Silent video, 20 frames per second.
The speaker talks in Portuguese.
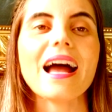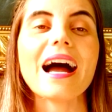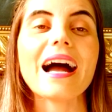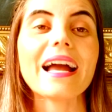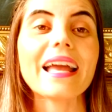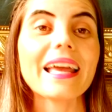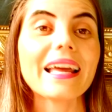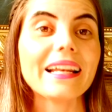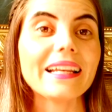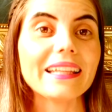A
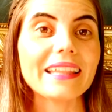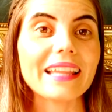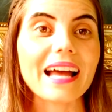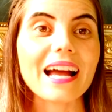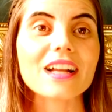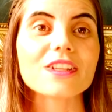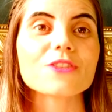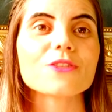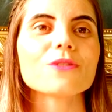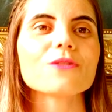
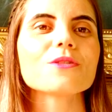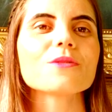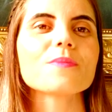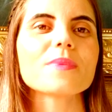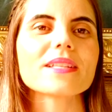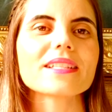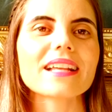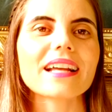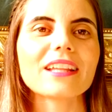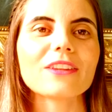realidade dos
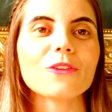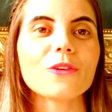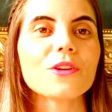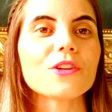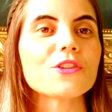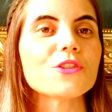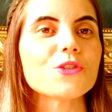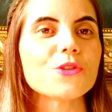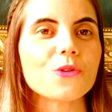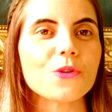
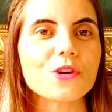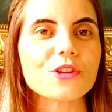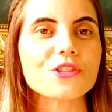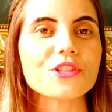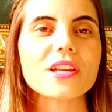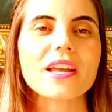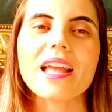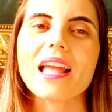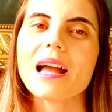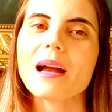pescadores de
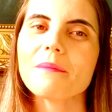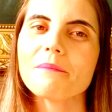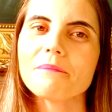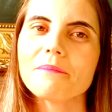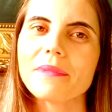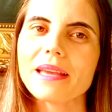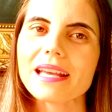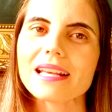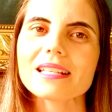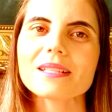hoje é a
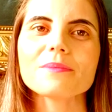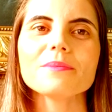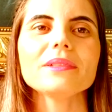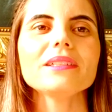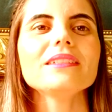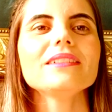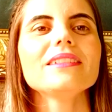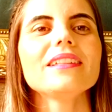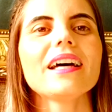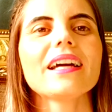
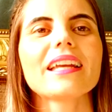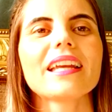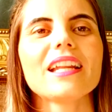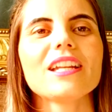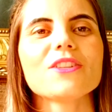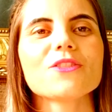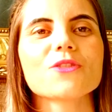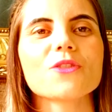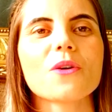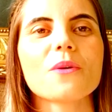mesma
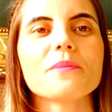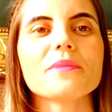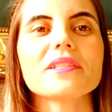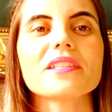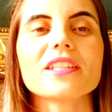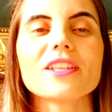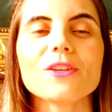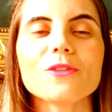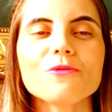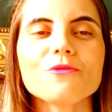daqueles
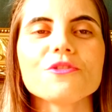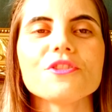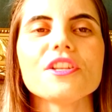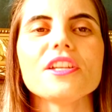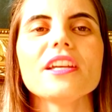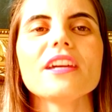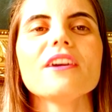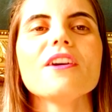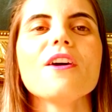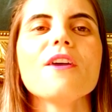homens que um
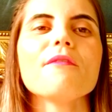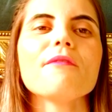dia